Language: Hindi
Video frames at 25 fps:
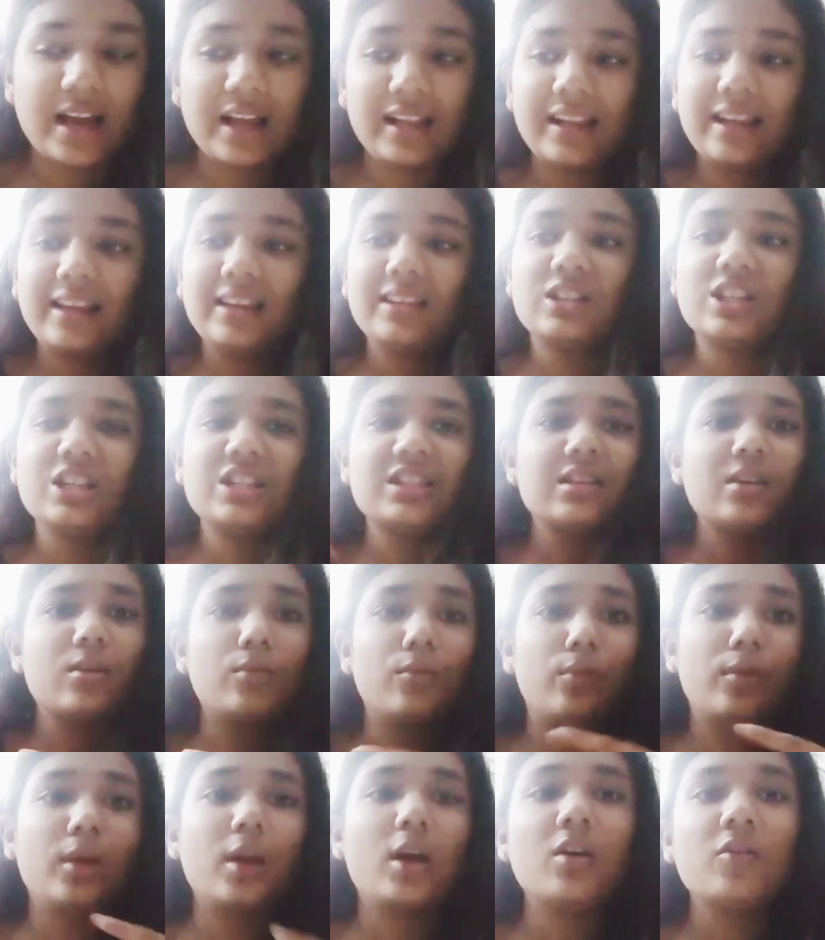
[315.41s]
are like just
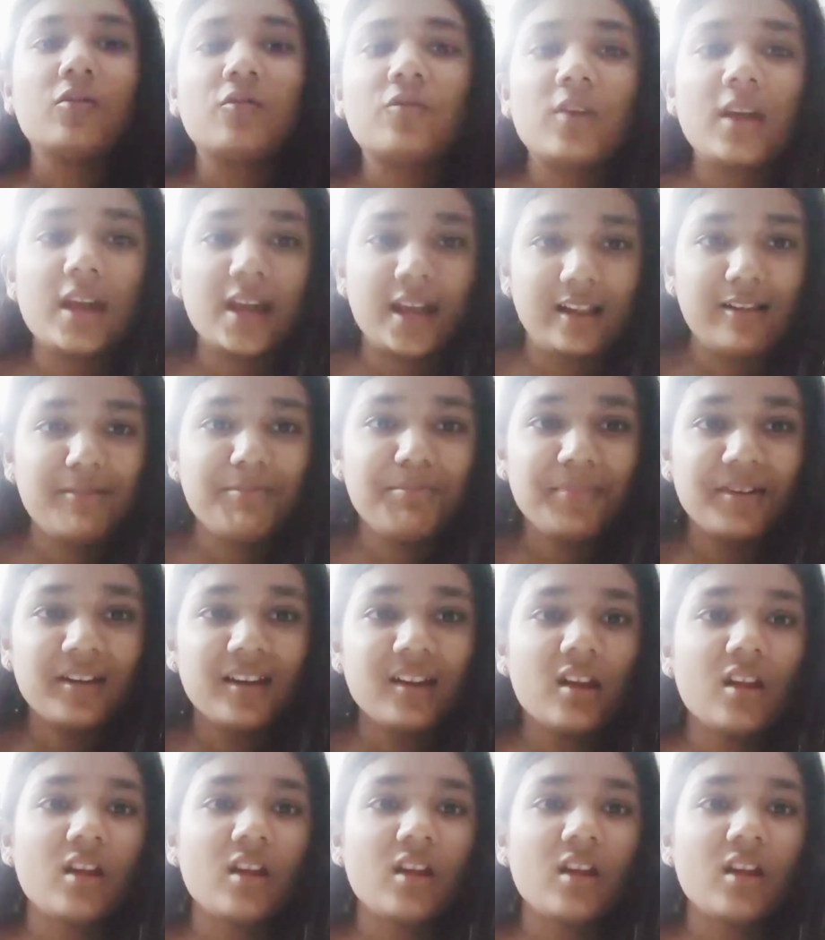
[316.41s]
a way of help